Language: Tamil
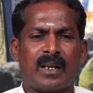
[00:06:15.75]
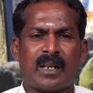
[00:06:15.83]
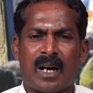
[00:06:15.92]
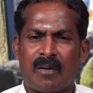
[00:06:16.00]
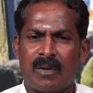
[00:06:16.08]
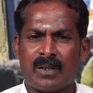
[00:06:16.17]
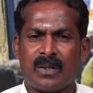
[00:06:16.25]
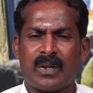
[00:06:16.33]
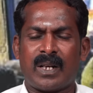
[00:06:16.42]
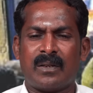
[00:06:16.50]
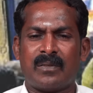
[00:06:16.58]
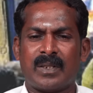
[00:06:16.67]

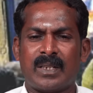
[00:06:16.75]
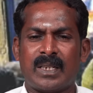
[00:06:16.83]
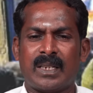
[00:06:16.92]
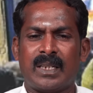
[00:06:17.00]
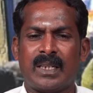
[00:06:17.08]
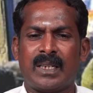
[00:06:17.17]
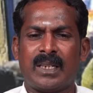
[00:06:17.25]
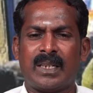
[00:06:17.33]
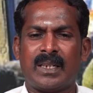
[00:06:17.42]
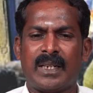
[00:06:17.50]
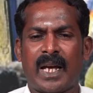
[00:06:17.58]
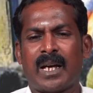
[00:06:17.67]
காவல்துறை வந்து
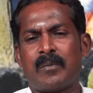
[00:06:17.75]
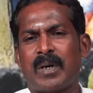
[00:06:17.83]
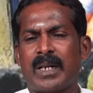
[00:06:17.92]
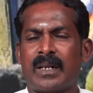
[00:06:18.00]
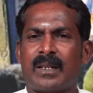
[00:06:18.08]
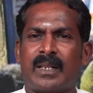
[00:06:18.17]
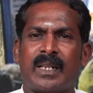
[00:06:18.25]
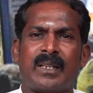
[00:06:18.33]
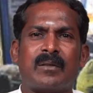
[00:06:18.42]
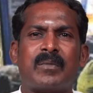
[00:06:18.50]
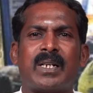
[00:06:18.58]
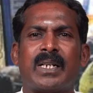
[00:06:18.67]
நியாயமாக இருந்தால்
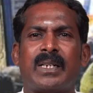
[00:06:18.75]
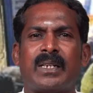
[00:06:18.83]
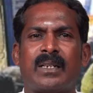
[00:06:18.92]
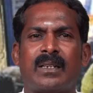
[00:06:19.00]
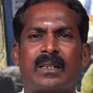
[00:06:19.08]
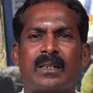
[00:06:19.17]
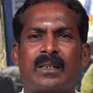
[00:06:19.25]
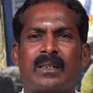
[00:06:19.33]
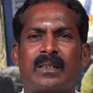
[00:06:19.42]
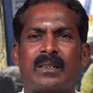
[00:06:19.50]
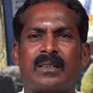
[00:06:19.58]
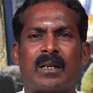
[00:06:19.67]
இந்த மாதிரி
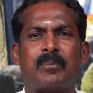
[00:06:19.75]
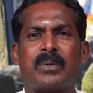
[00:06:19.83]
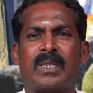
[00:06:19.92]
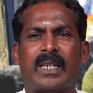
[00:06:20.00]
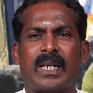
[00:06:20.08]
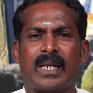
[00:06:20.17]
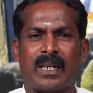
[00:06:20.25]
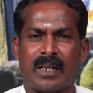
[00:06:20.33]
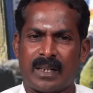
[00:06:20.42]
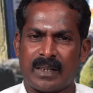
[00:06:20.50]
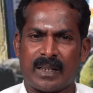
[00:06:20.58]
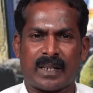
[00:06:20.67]
தப்பு
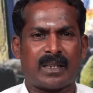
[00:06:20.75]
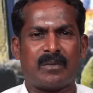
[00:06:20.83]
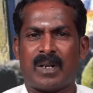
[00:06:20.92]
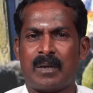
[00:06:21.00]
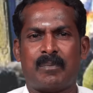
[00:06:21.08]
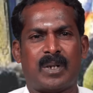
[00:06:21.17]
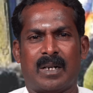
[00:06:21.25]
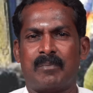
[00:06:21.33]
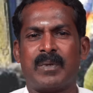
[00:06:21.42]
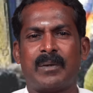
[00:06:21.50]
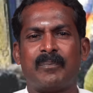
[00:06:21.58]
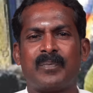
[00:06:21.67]
தண்டாக்கள்லாம் நடக்குது வாய்ப்பு
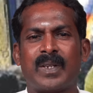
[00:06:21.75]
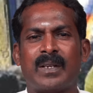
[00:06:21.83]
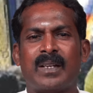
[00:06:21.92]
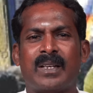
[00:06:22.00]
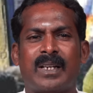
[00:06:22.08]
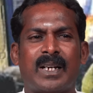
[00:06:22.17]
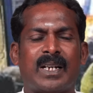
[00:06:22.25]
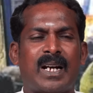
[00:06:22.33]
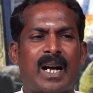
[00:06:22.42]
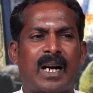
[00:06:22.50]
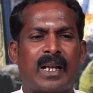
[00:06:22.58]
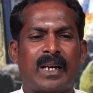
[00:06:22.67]
கம்மி ஏன்னா
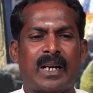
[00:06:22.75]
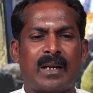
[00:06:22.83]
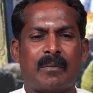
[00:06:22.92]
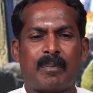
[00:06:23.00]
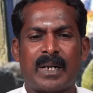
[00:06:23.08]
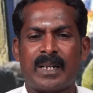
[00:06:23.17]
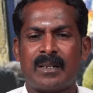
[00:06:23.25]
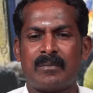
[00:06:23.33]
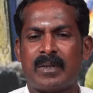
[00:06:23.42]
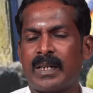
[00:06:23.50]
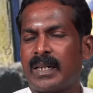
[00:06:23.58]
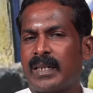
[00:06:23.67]
காலையில் பன்னிரெண்டு
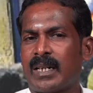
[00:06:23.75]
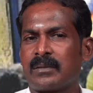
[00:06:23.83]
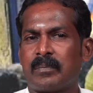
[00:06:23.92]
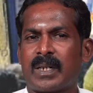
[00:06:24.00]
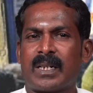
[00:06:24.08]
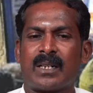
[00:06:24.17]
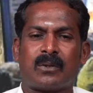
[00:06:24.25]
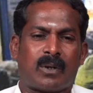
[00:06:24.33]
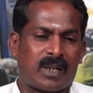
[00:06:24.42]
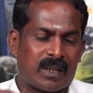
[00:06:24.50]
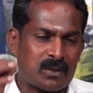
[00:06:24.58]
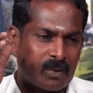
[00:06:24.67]
மணிக்கு டாஸ்மாக் கடை
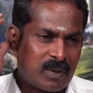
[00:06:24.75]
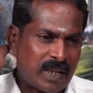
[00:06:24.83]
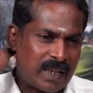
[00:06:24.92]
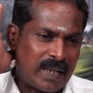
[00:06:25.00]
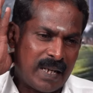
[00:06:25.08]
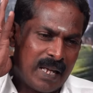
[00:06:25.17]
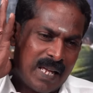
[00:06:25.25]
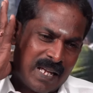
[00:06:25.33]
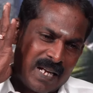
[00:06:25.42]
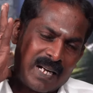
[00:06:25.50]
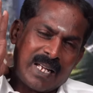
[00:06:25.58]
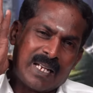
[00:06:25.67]
திறக்க தான் சொல்லுதாங்க
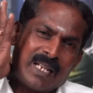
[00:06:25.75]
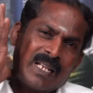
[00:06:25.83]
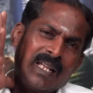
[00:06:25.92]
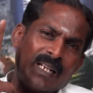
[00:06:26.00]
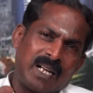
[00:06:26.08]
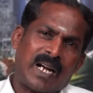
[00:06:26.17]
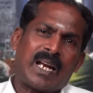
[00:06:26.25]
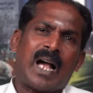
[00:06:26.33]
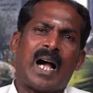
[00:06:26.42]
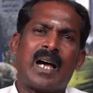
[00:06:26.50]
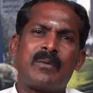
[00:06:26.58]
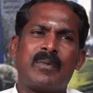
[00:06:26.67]
ஆனால் காலையில்
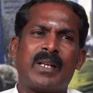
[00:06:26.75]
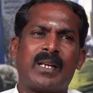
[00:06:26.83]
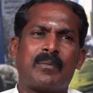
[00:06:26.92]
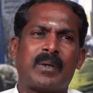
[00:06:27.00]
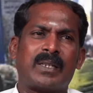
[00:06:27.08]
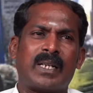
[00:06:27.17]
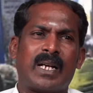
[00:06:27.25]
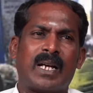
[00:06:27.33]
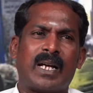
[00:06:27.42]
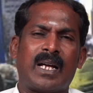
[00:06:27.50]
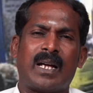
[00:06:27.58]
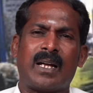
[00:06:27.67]
ஆறு மணிக்கே பார்த்தா
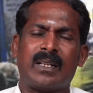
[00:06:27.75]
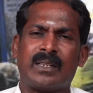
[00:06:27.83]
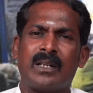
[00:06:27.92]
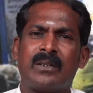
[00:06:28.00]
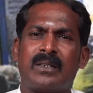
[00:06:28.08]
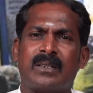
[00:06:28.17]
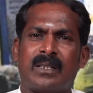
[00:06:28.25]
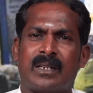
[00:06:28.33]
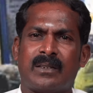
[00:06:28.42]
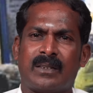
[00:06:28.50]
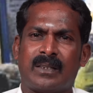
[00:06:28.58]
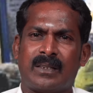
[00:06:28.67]
தெருக்கு தெரு